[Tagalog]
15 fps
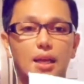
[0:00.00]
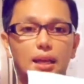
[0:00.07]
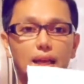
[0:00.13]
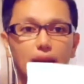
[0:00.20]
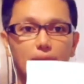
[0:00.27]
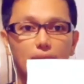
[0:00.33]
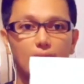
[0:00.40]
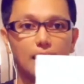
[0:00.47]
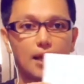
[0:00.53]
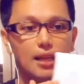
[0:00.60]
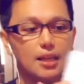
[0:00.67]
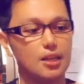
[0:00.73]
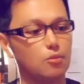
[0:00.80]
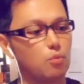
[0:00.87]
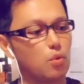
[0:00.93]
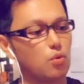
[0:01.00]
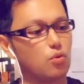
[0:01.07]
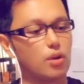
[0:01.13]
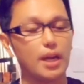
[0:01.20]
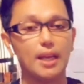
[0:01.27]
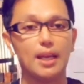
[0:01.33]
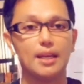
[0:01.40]
Nakalagay din po kung
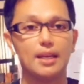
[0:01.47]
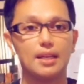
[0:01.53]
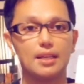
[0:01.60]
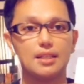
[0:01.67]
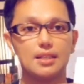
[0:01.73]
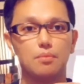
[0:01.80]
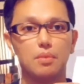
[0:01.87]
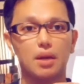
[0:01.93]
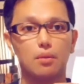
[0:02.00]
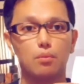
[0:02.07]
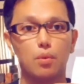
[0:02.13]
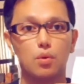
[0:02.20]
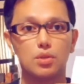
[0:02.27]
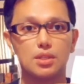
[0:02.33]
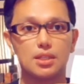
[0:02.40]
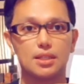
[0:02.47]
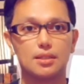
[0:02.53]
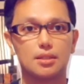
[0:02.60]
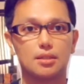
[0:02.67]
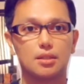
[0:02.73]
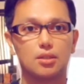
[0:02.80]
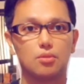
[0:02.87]
kailan na-receive ng post
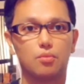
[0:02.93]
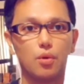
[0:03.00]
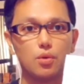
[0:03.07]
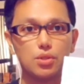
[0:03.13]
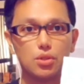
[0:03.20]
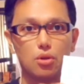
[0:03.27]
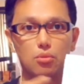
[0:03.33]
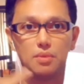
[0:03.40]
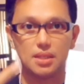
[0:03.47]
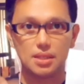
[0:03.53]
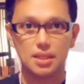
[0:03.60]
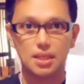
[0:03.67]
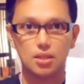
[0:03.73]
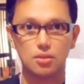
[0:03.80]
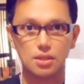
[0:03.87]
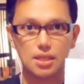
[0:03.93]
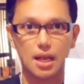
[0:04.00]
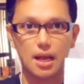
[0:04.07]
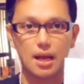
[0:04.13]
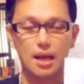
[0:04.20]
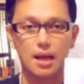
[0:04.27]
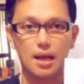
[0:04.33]
post office dito sa
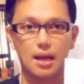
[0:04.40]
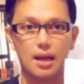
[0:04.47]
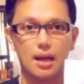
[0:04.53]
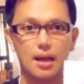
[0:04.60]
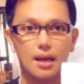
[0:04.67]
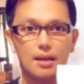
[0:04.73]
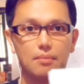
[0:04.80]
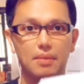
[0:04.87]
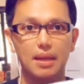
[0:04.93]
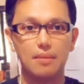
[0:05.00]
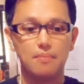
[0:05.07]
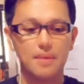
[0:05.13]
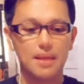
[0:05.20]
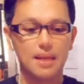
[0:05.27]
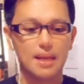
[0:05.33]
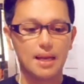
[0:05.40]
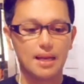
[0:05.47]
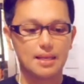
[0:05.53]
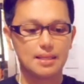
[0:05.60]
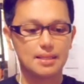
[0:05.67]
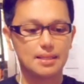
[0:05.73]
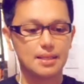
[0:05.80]

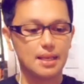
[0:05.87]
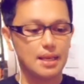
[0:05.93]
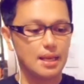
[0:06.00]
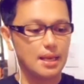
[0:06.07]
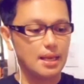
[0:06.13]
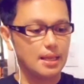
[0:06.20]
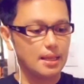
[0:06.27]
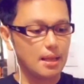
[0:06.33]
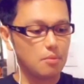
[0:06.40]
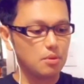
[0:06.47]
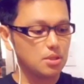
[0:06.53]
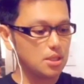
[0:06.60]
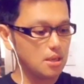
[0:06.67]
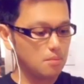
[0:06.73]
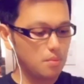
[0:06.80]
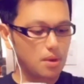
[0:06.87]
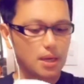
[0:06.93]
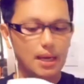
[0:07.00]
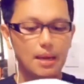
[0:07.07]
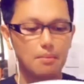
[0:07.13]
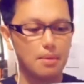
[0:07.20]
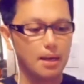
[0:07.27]
Pilipinas. Tapos yan po
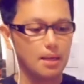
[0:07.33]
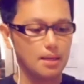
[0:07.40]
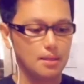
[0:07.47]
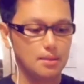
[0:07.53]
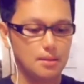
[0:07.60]
ang laman.